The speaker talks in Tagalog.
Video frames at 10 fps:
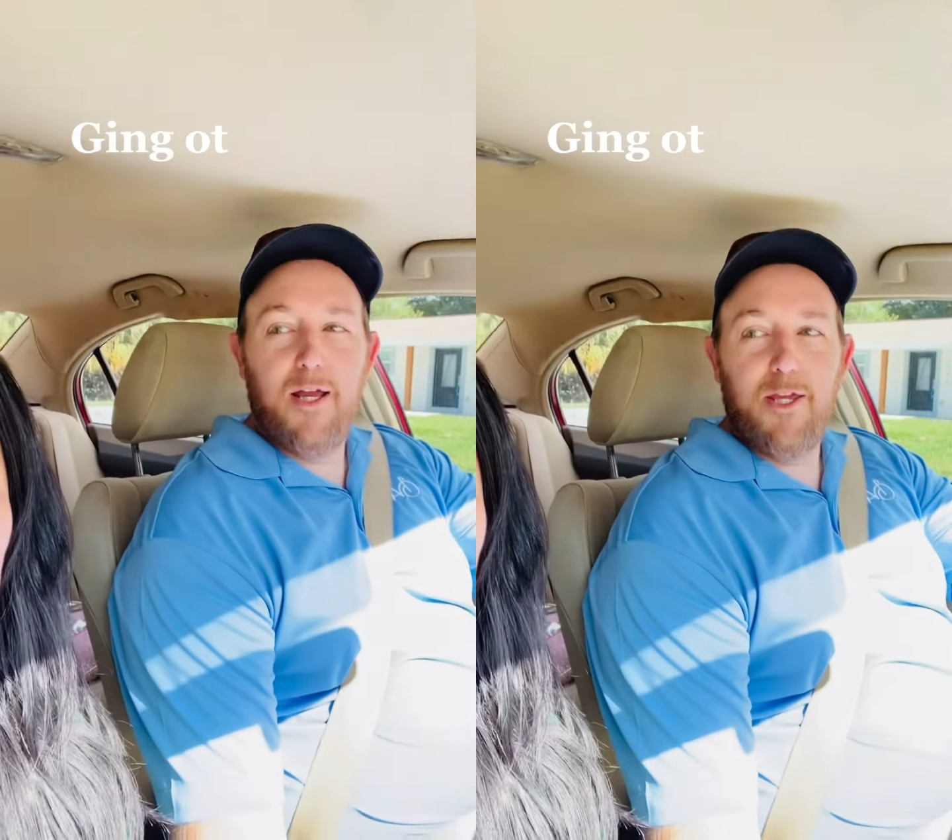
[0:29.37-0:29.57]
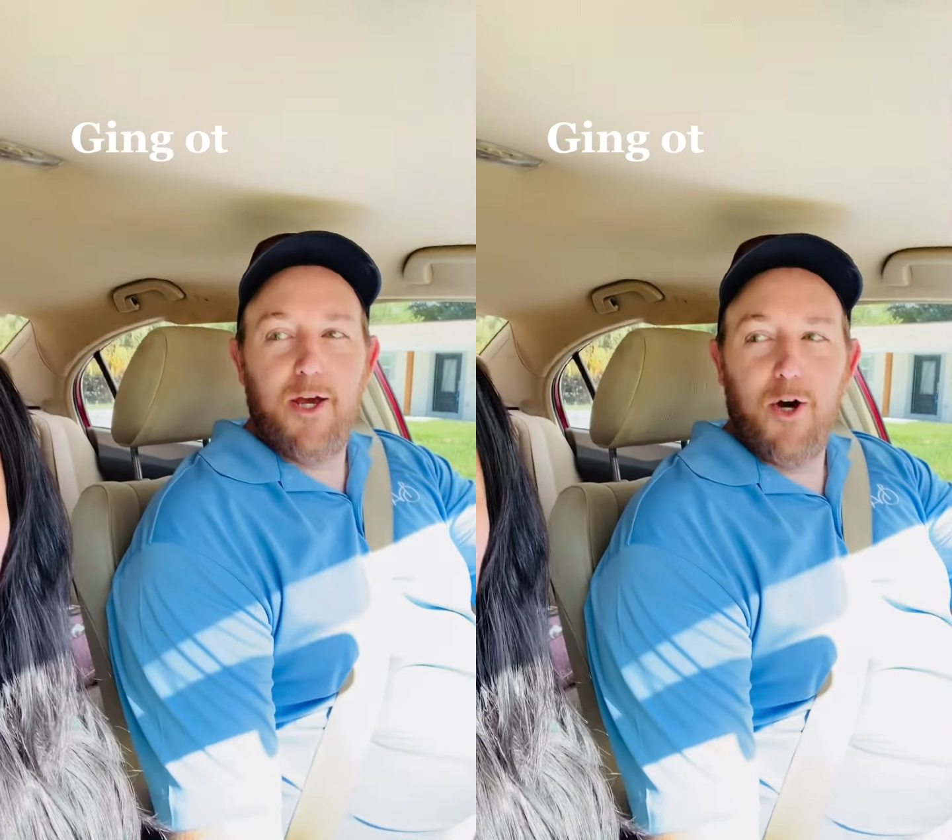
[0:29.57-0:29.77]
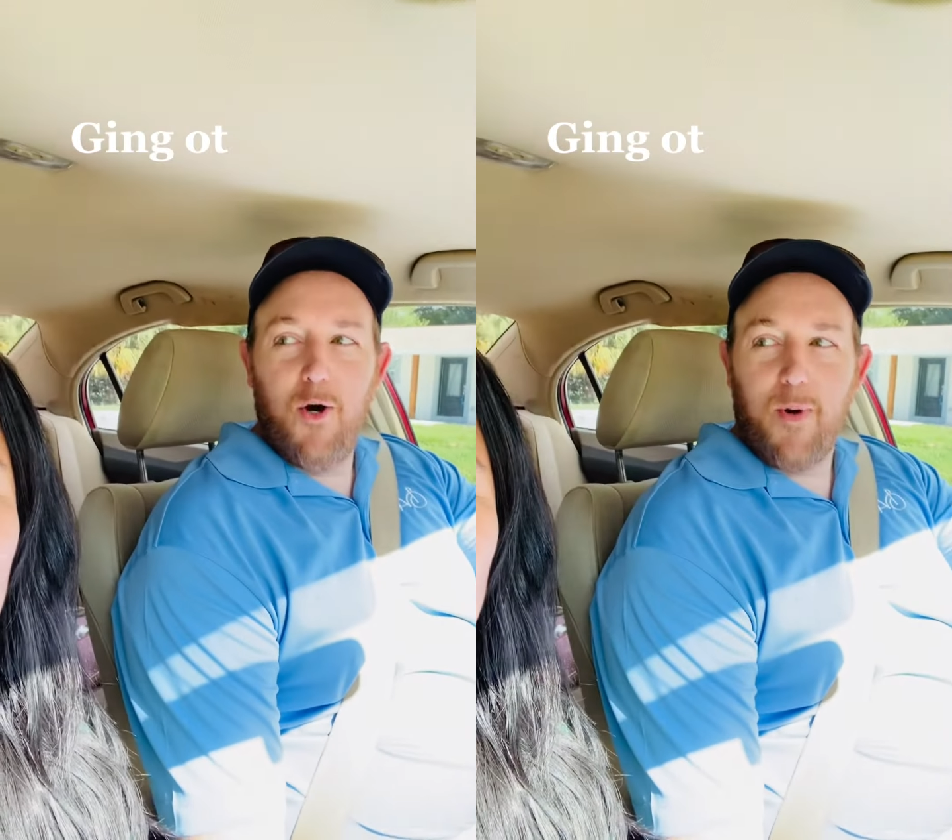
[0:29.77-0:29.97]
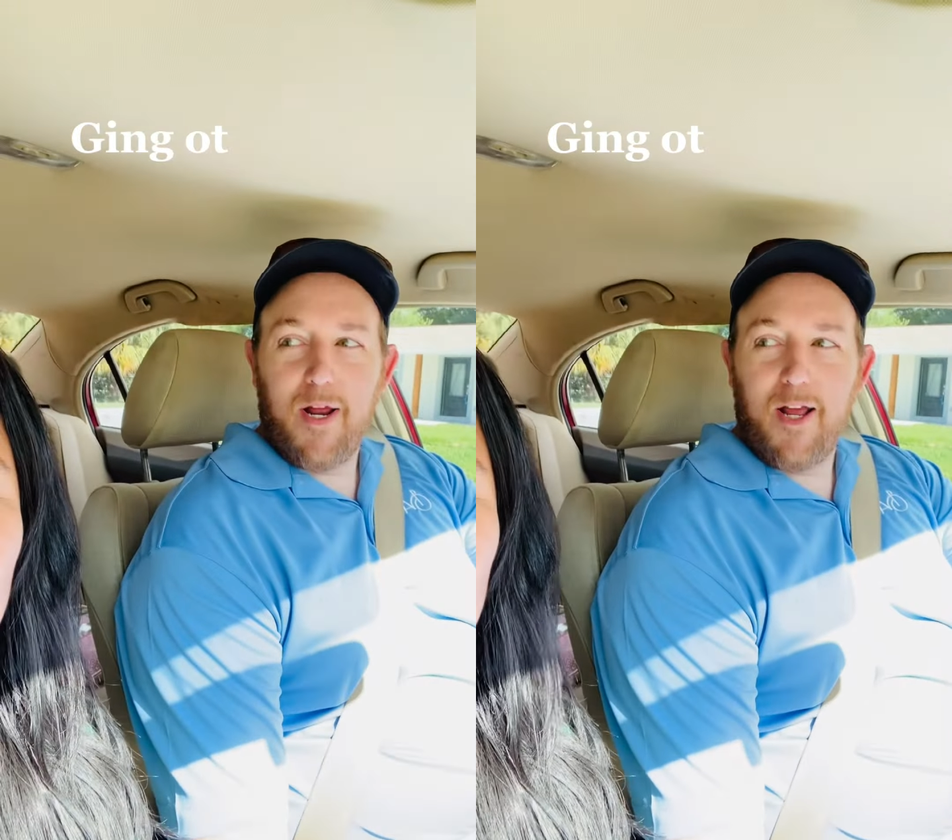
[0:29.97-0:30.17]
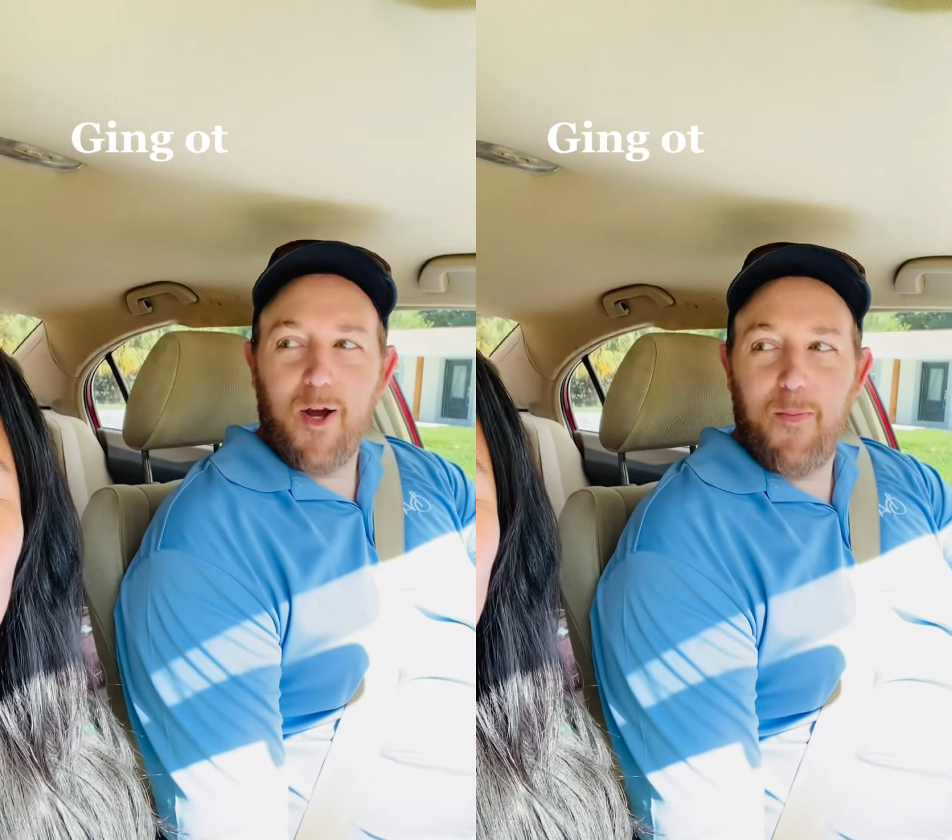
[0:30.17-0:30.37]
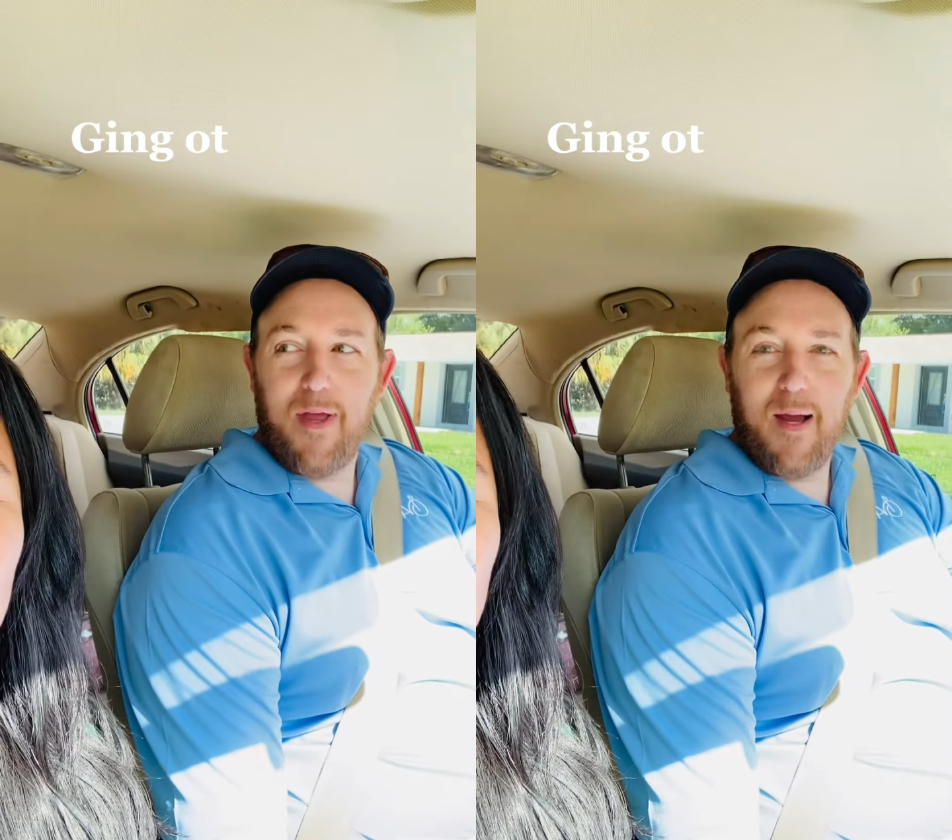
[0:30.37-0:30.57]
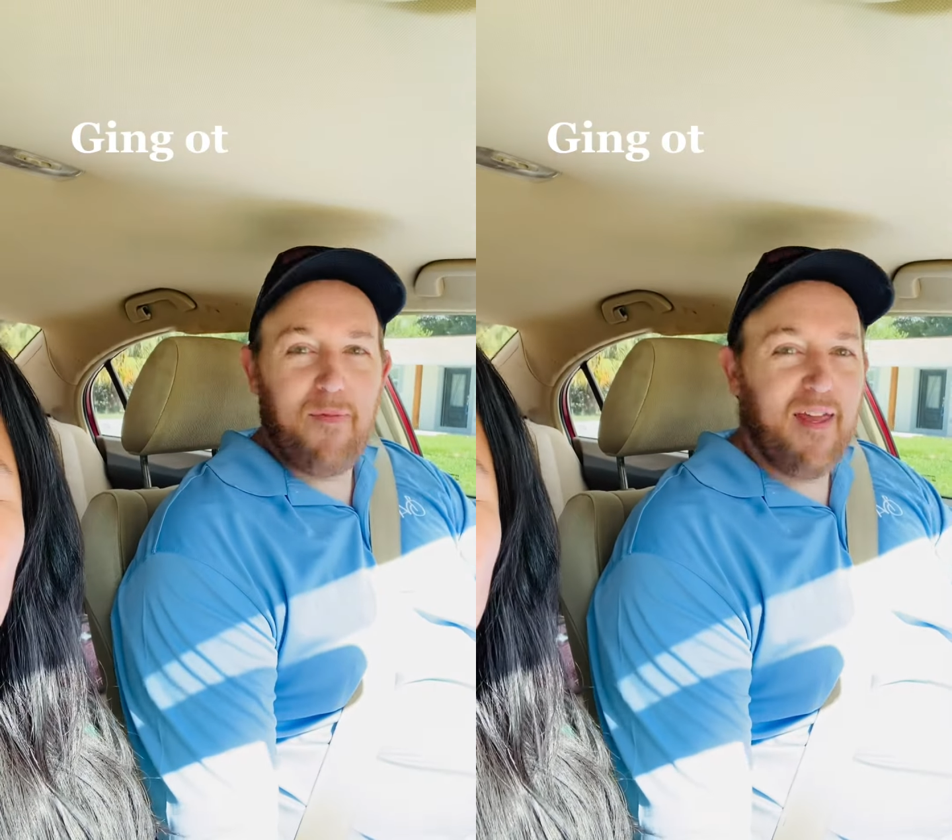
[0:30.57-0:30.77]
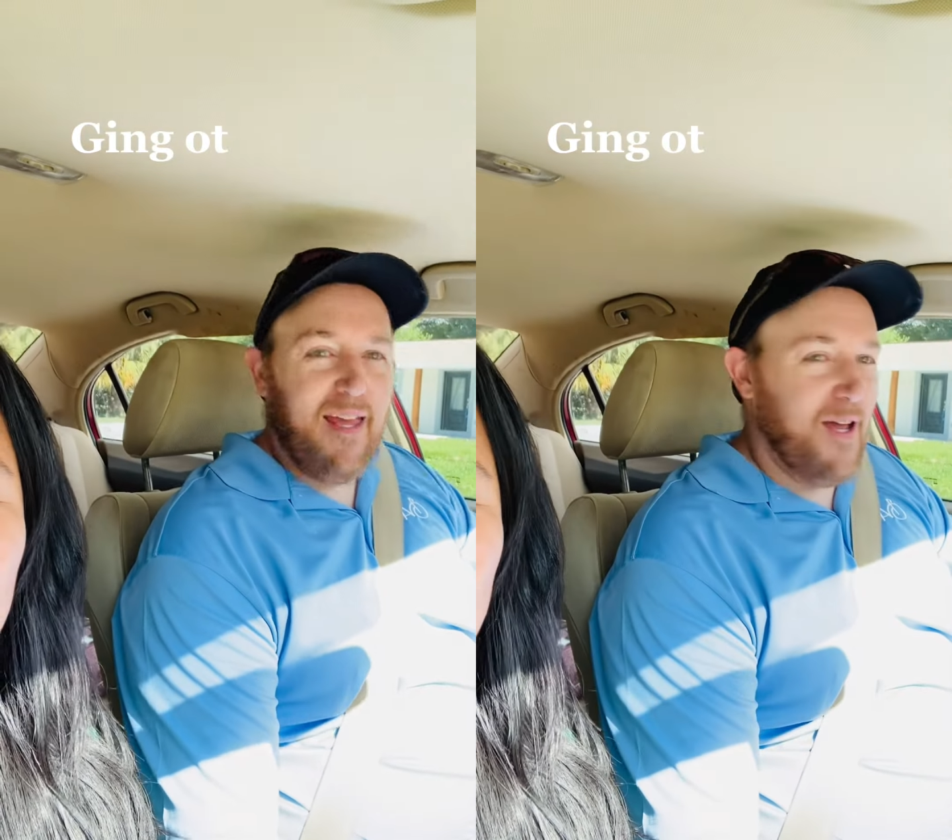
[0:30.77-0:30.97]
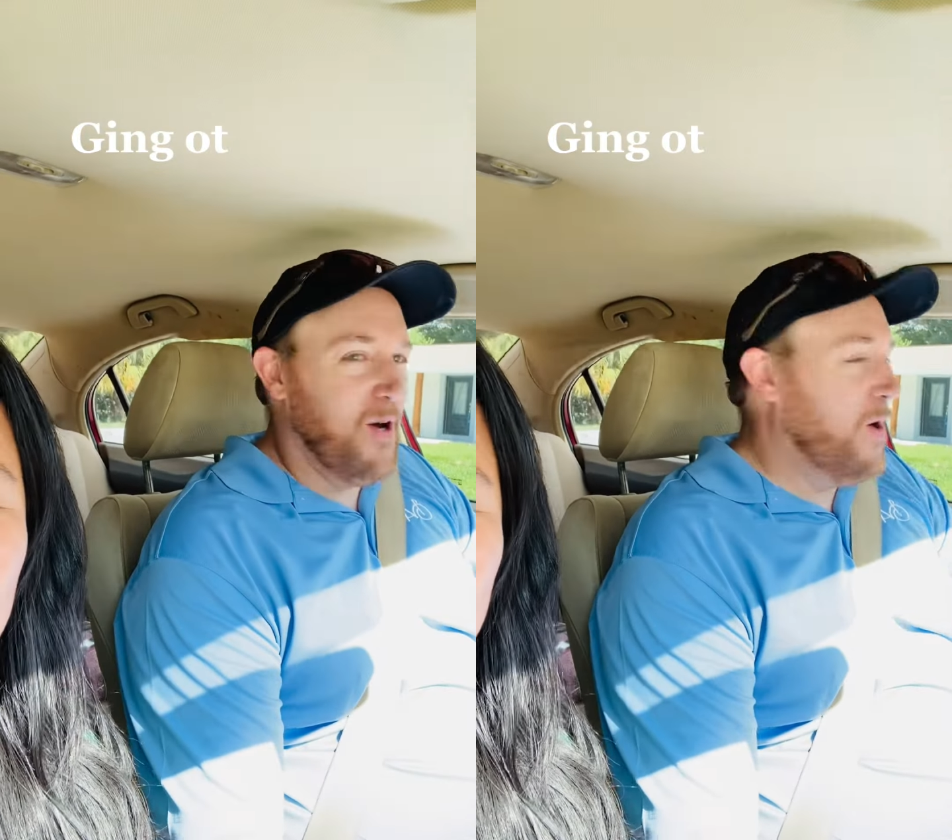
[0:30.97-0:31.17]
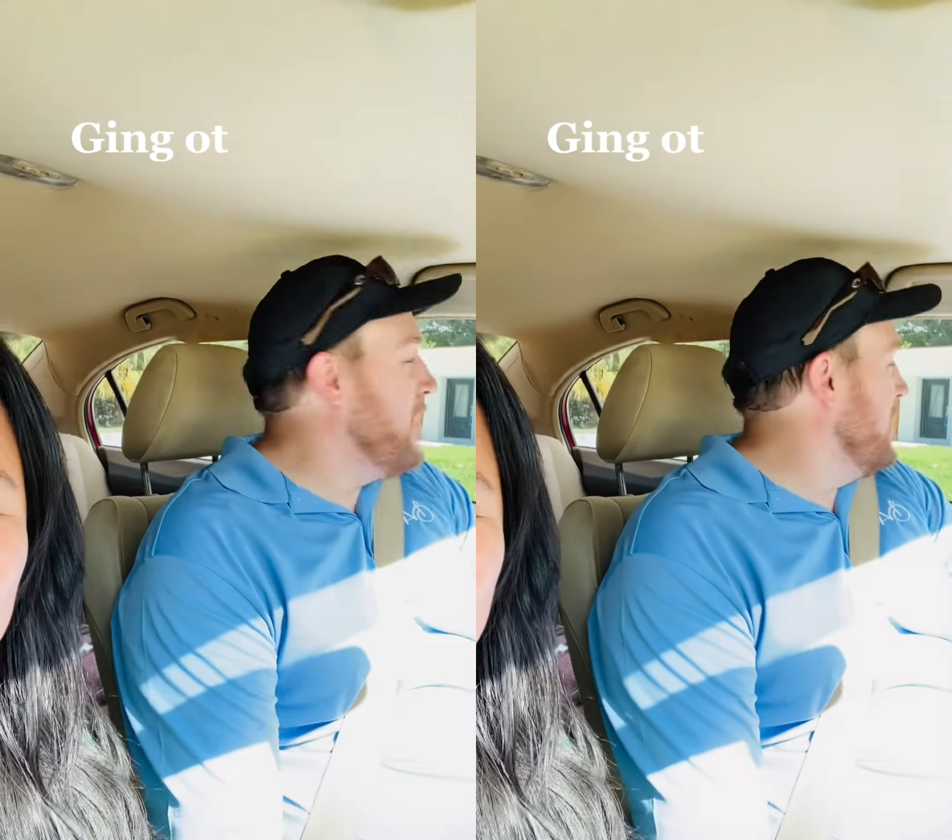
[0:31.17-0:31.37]
Yo, we're gonna go pick up the
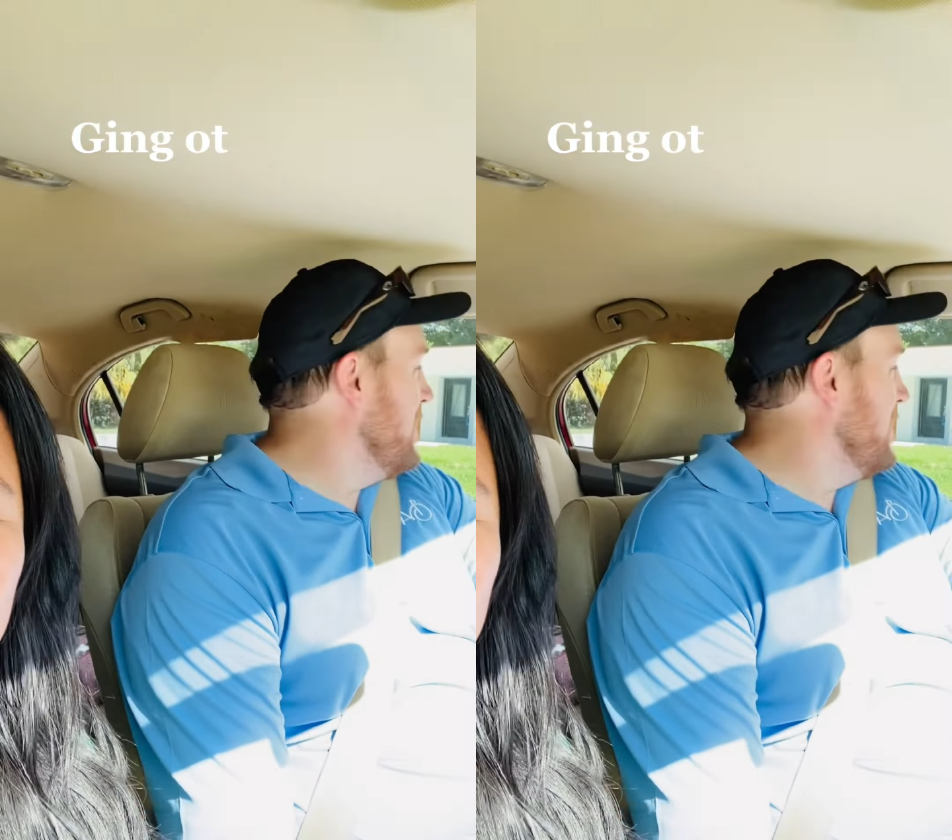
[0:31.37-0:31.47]
gingot.